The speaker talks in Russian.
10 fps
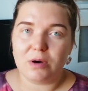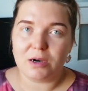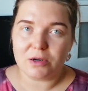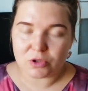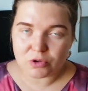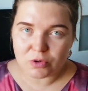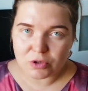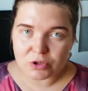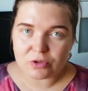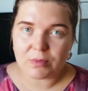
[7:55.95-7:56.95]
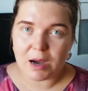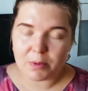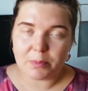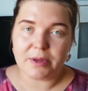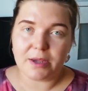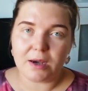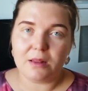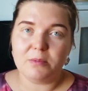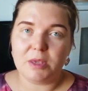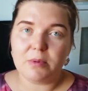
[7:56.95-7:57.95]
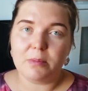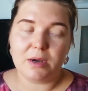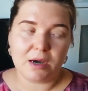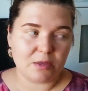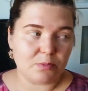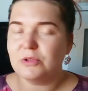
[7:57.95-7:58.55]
хорошо, что мама приехала мне помогать.